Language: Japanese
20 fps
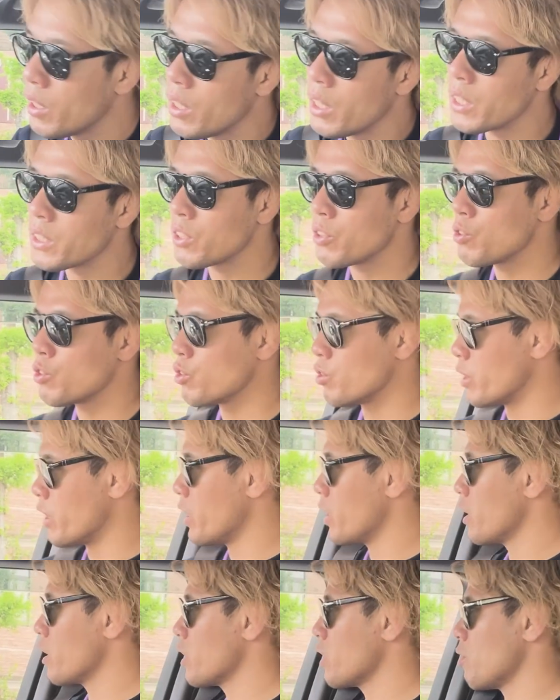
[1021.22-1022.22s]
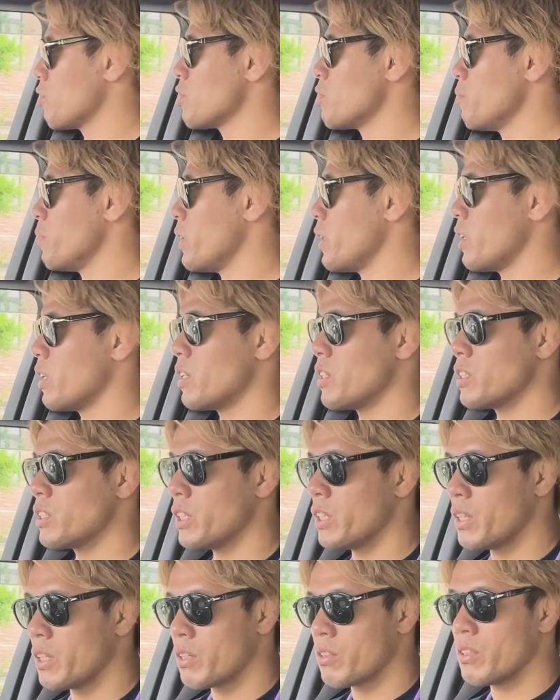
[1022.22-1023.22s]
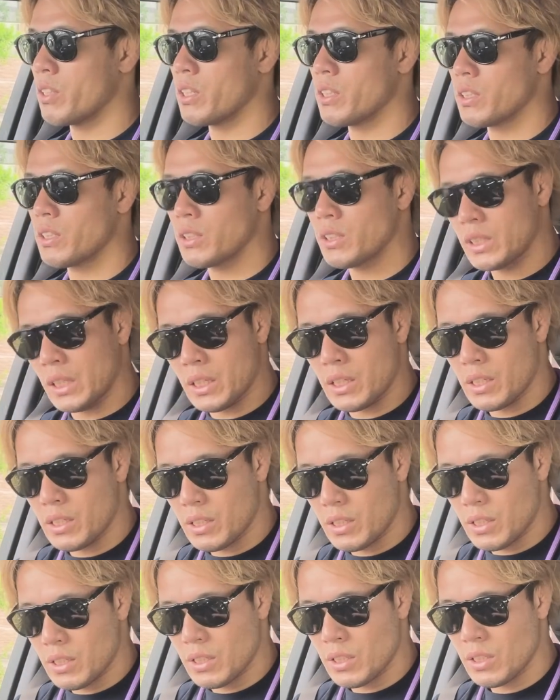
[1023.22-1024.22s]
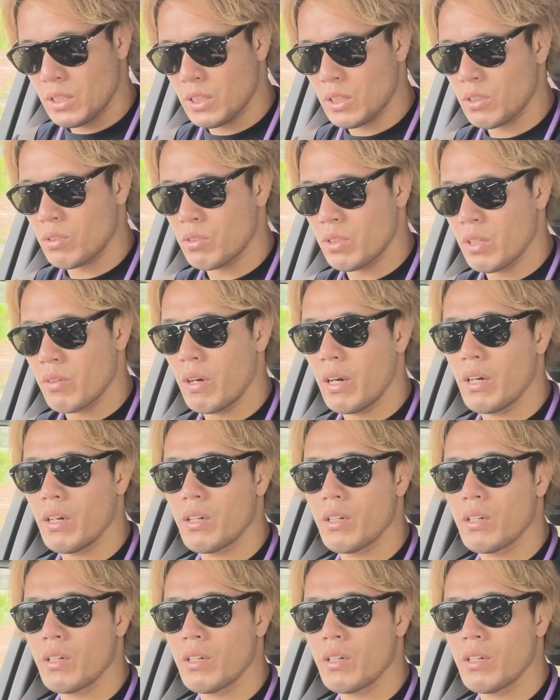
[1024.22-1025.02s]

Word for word: ライジンよんじゅうに楽しみにしててください。じゃあそれでは